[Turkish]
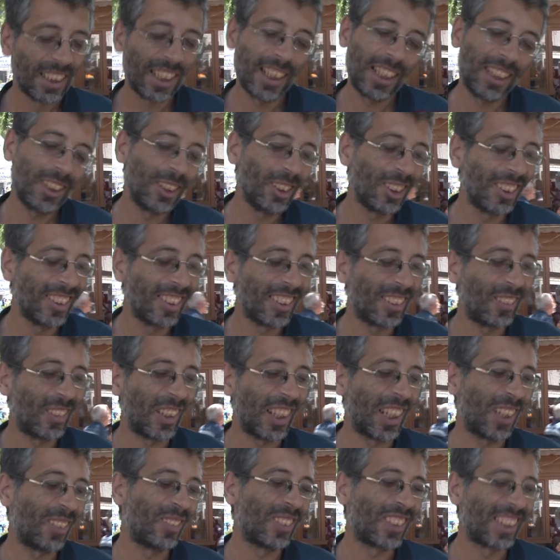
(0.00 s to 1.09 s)
He yoğunluk
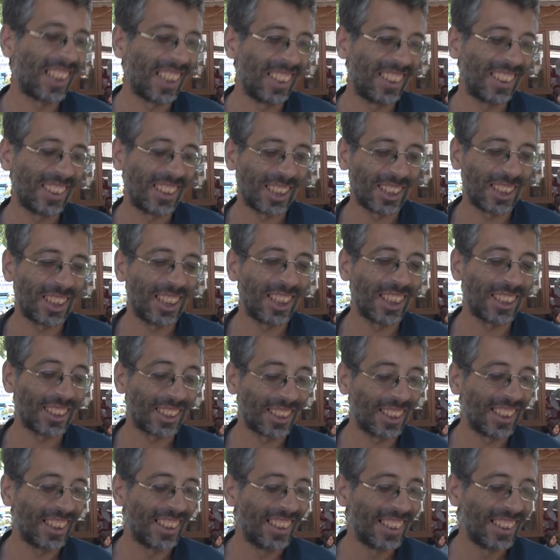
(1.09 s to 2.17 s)
varım
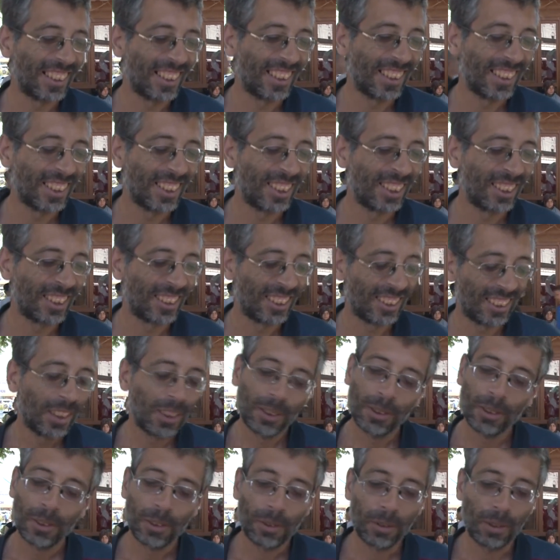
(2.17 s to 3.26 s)
teşkilası.
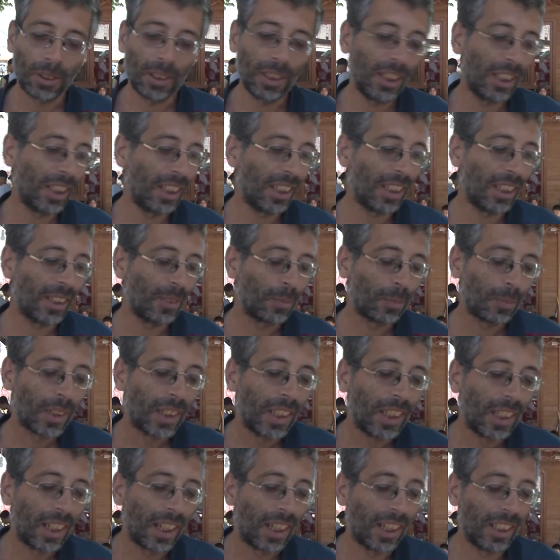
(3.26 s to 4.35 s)
Valla
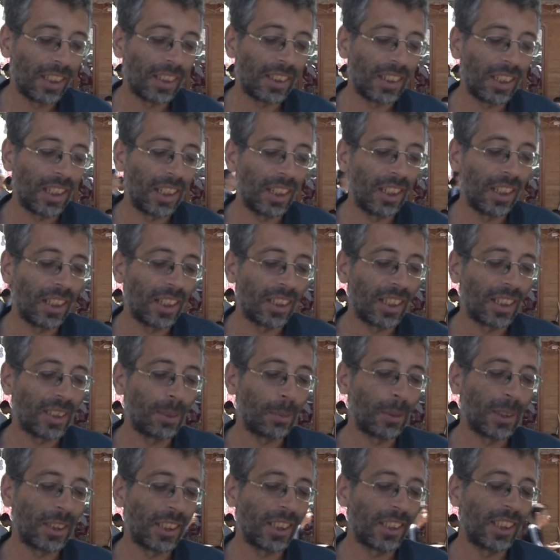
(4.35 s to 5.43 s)
Allah Allah
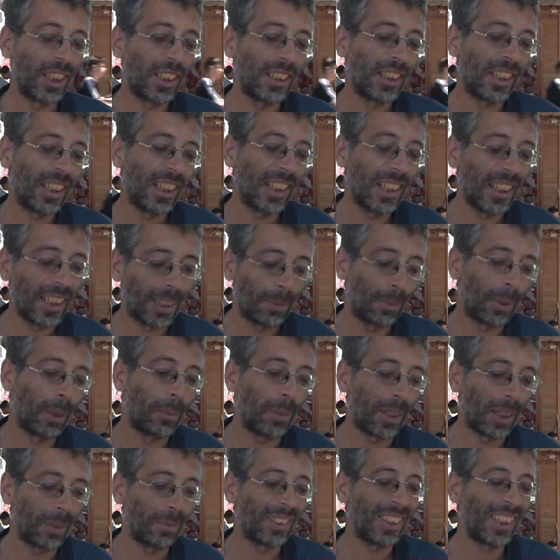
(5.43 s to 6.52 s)
nasip ederse işte ekmek
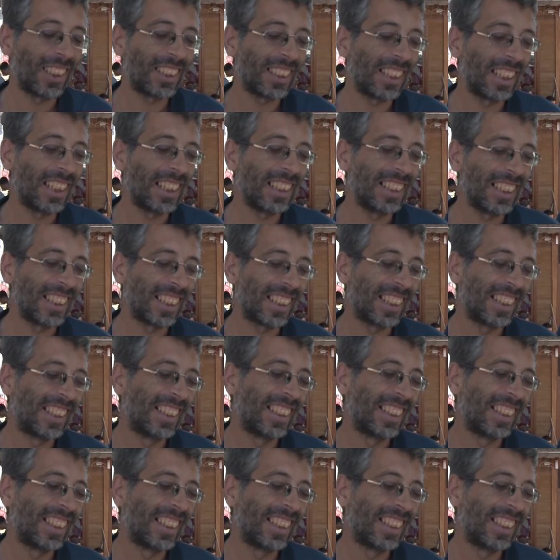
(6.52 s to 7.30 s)
paramızı kazanacağız.